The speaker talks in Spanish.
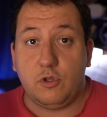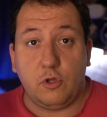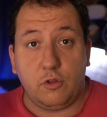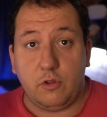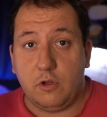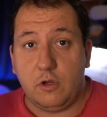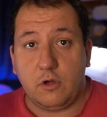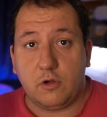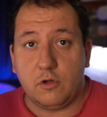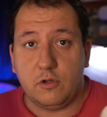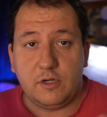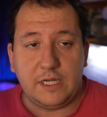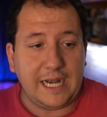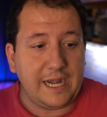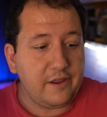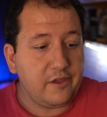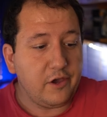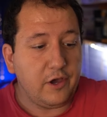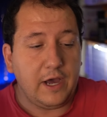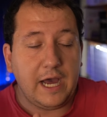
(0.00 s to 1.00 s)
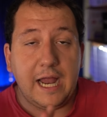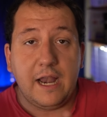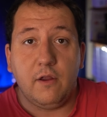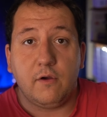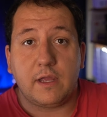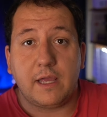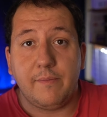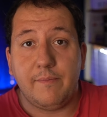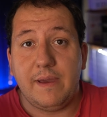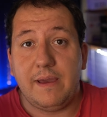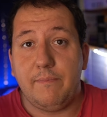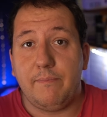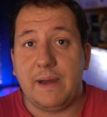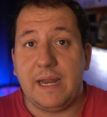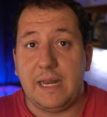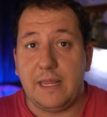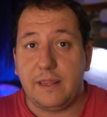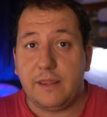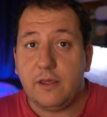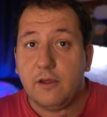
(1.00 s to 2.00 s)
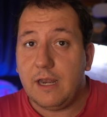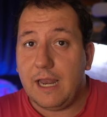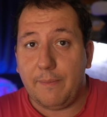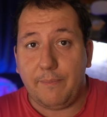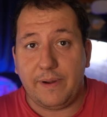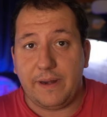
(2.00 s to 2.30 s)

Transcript: Todo lo contrario a lo que me pareció la